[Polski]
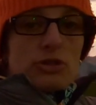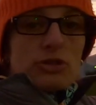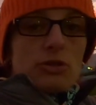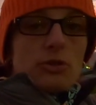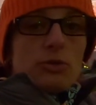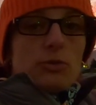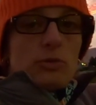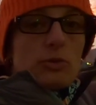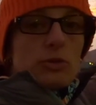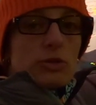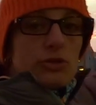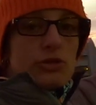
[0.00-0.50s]

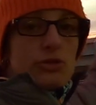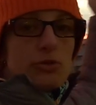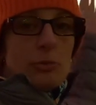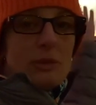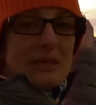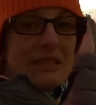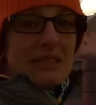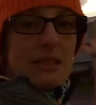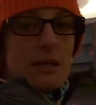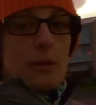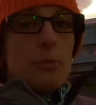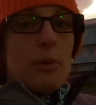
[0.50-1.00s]
są
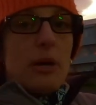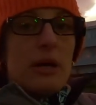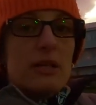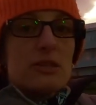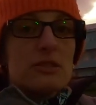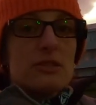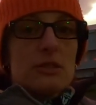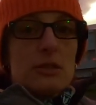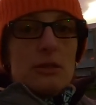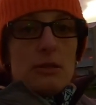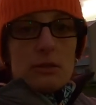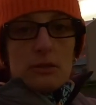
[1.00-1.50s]
rozmyte
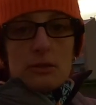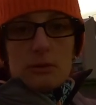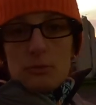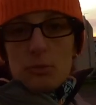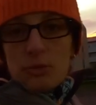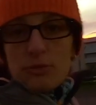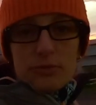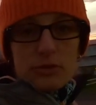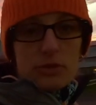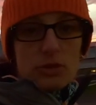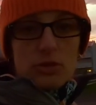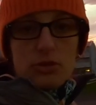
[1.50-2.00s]
bardzo,
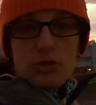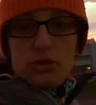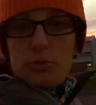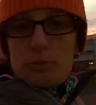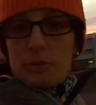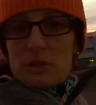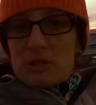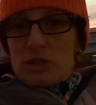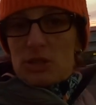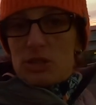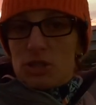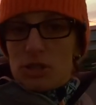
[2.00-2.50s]
mówi to, że
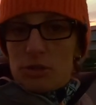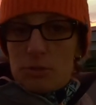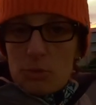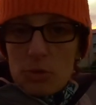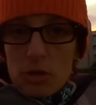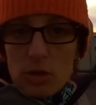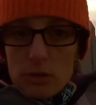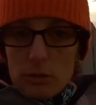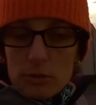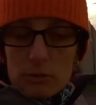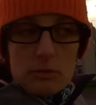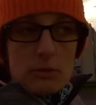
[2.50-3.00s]
będzie
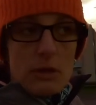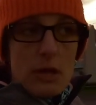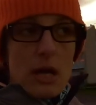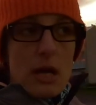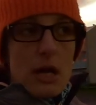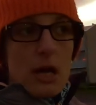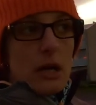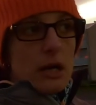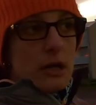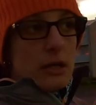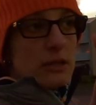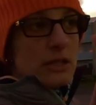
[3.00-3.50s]
zimno,
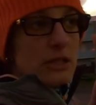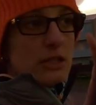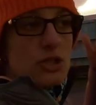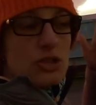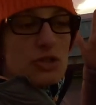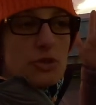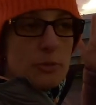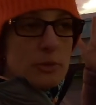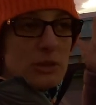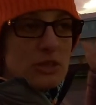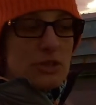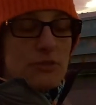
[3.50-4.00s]

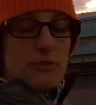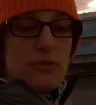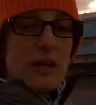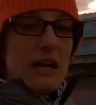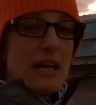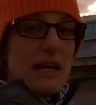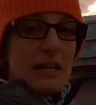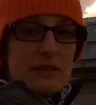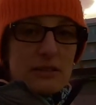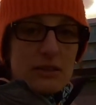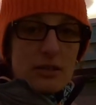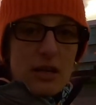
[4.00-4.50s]
znaczy, że będzie
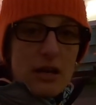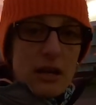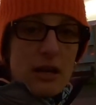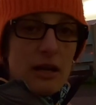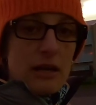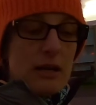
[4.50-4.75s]
wiatr.